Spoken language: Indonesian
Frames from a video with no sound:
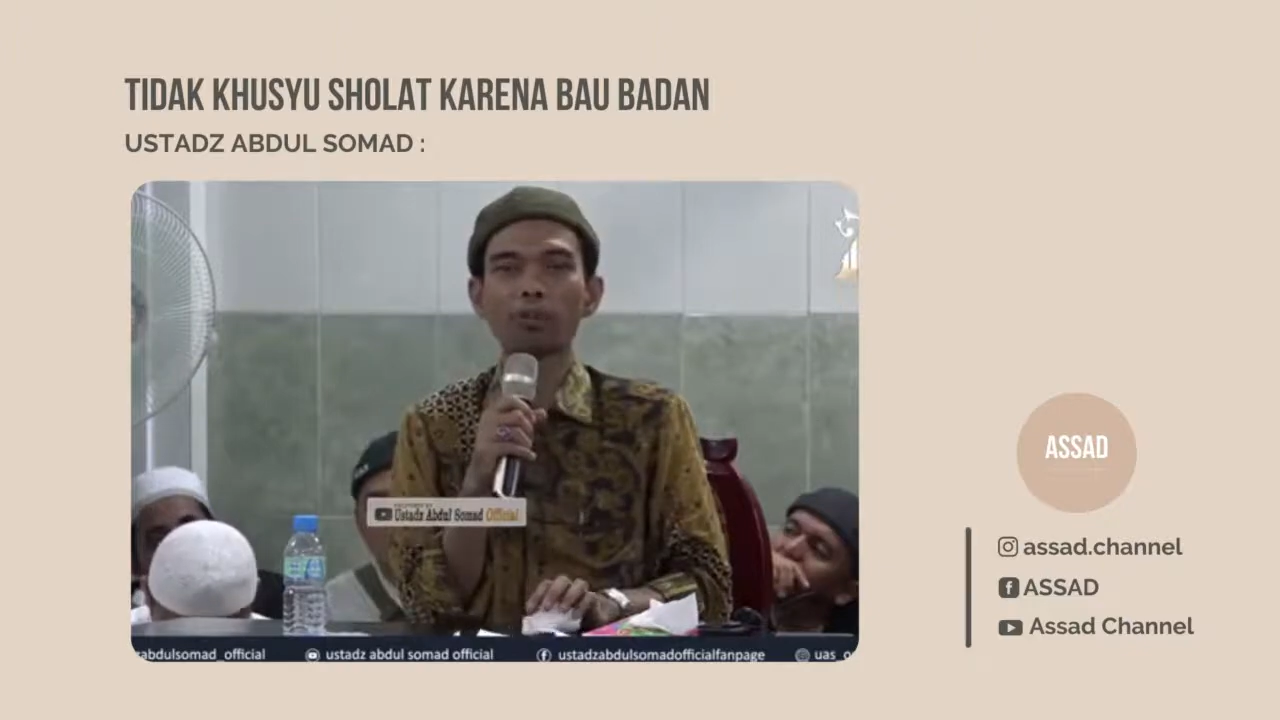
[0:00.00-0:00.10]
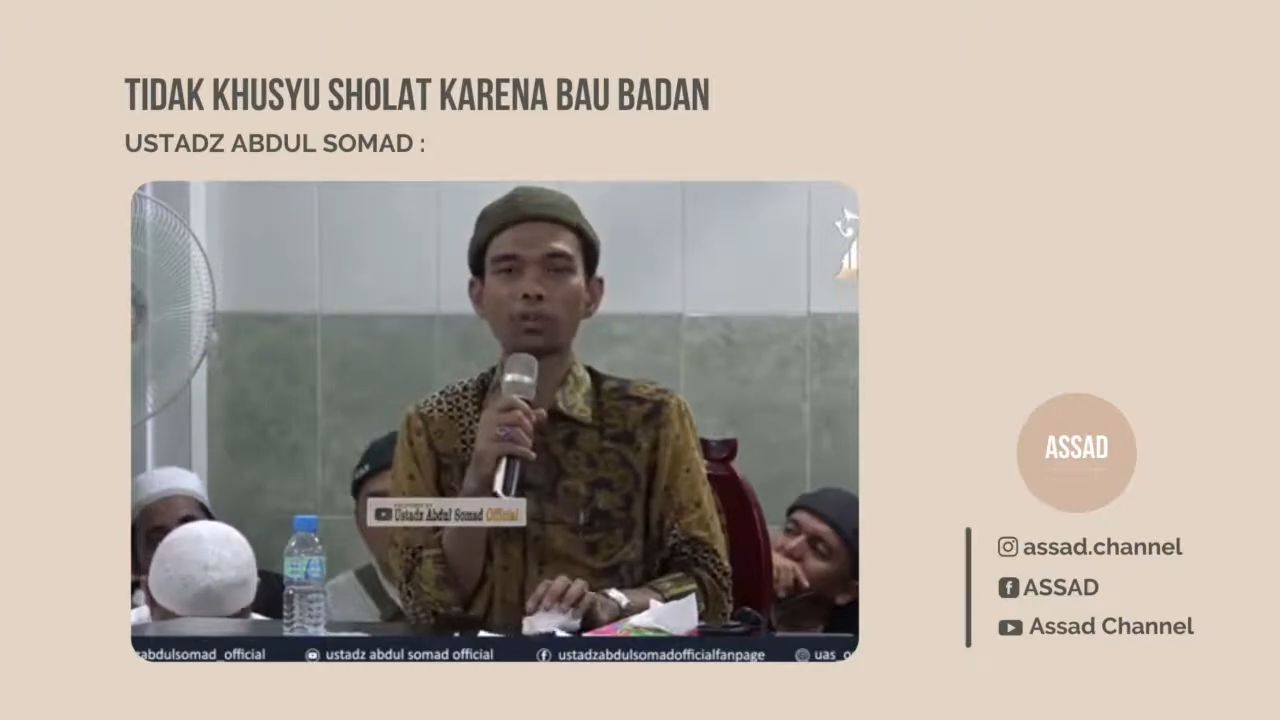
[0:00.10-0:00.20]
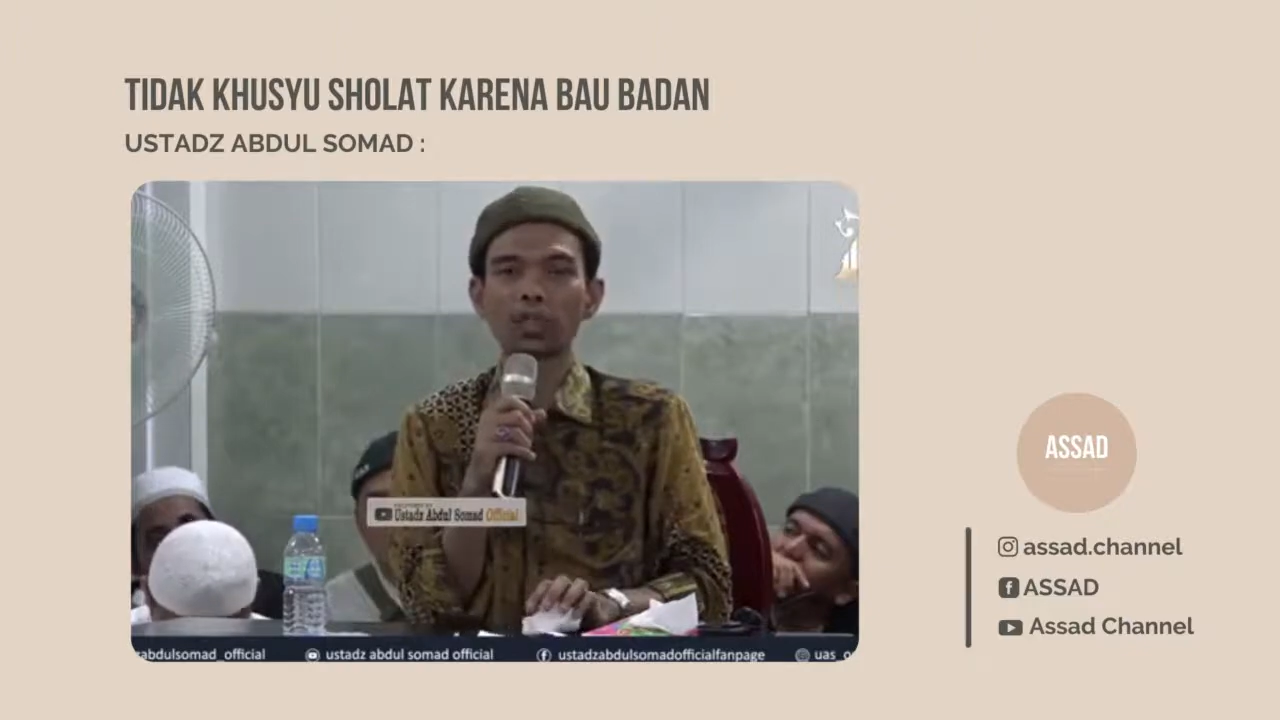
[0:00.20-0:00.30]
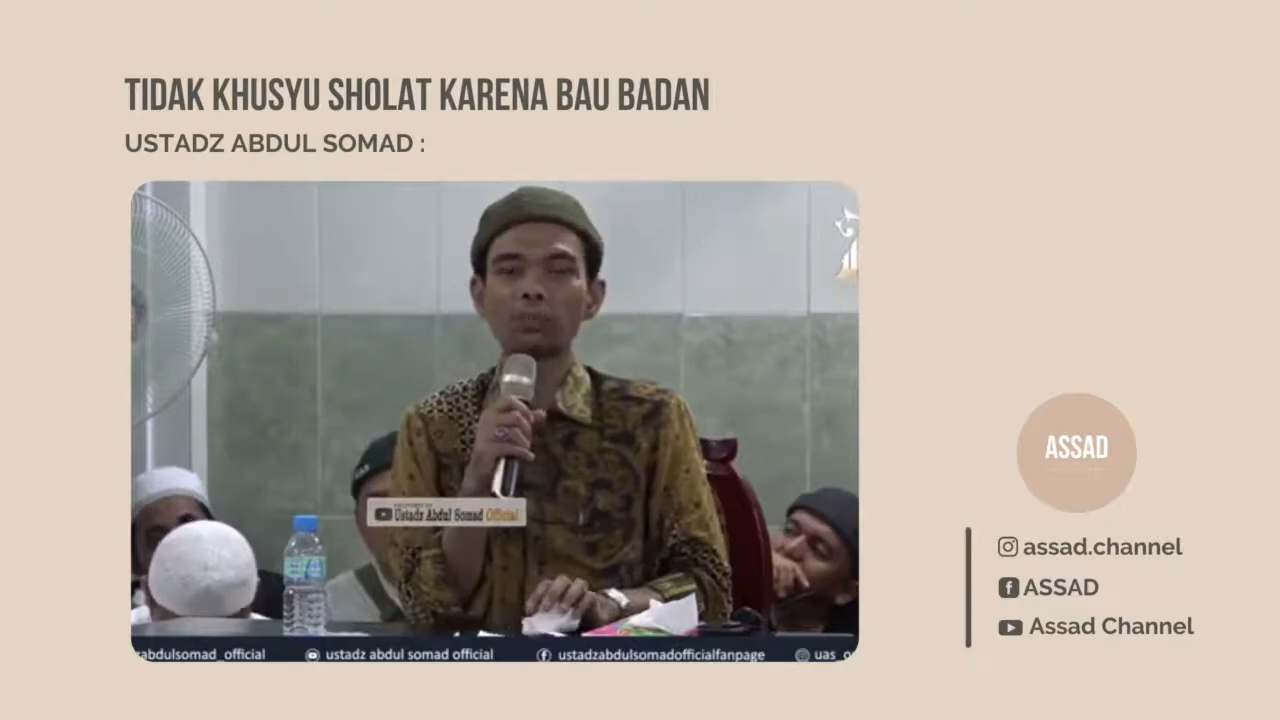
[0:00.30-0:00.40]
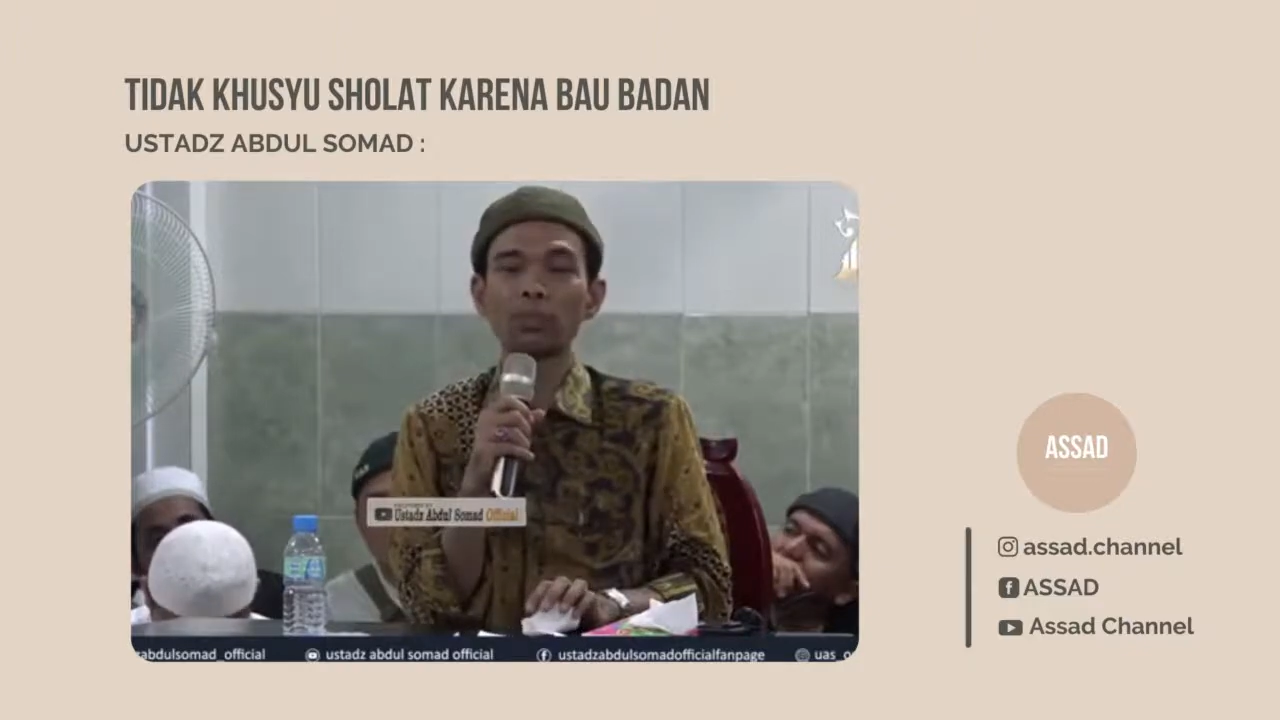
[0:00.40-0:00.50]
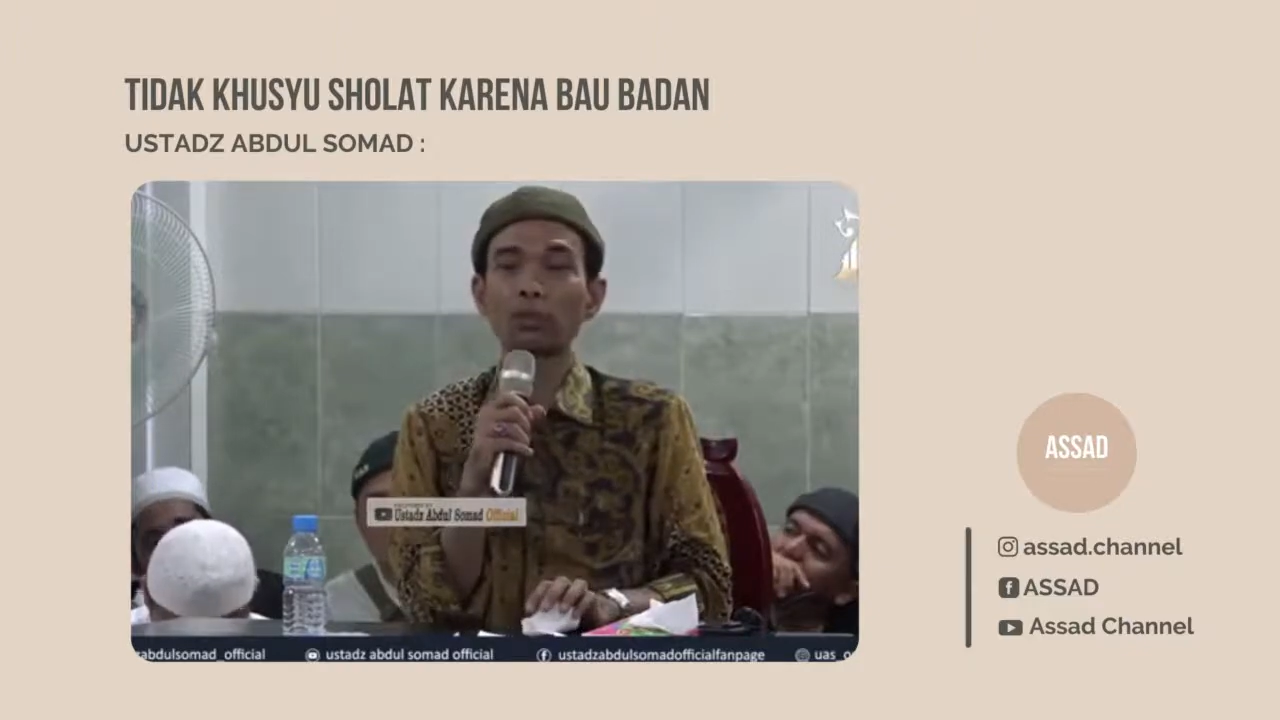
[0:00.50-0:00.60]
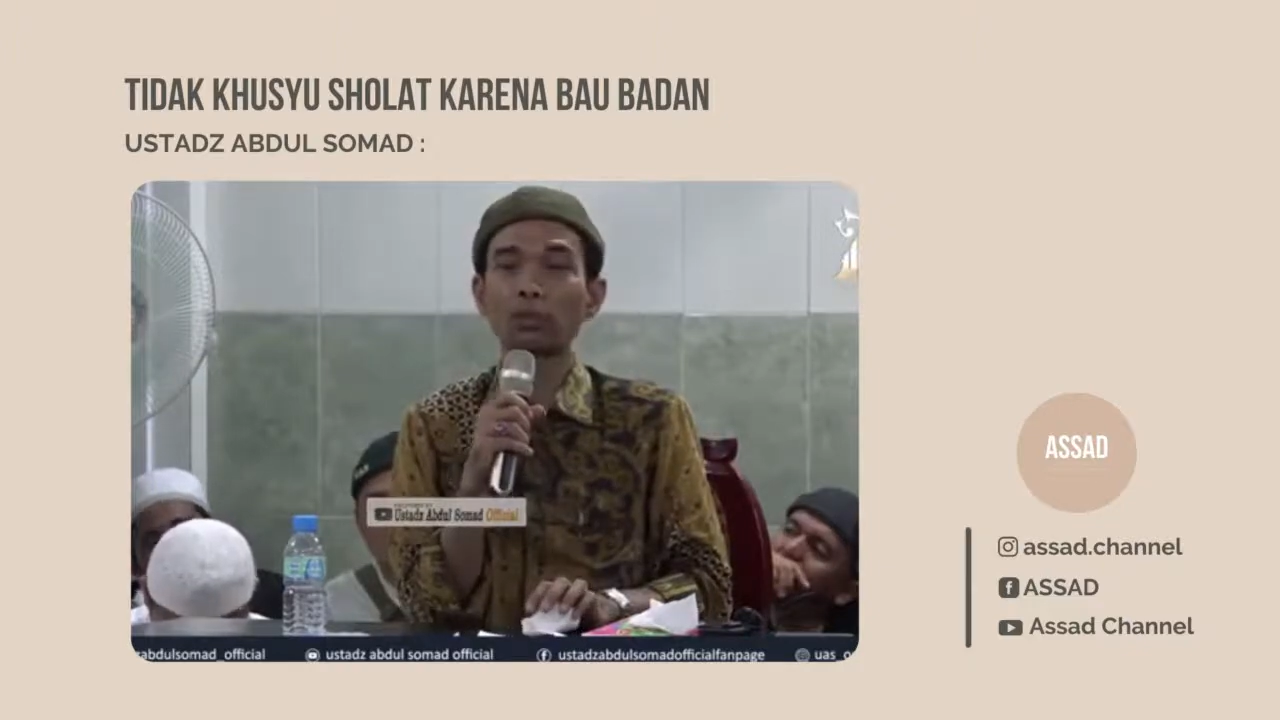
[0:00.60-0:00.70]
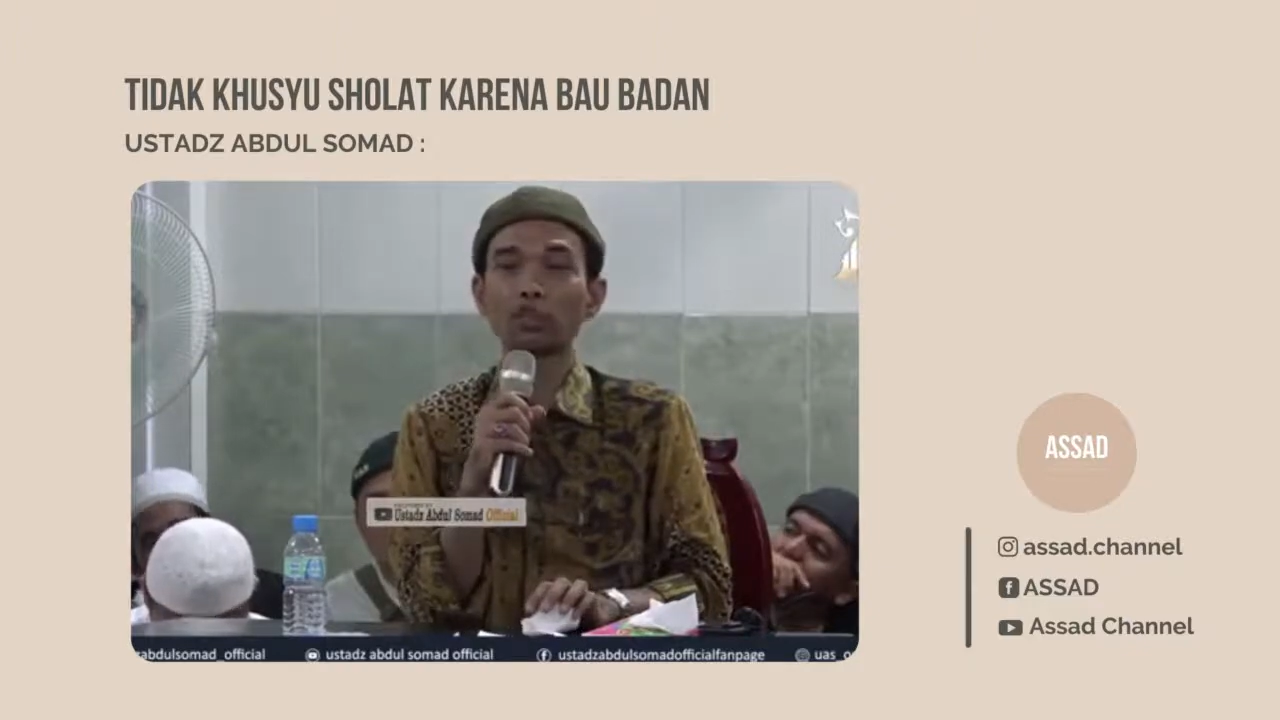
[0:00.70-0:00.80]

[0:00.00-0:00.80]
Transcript: putih belum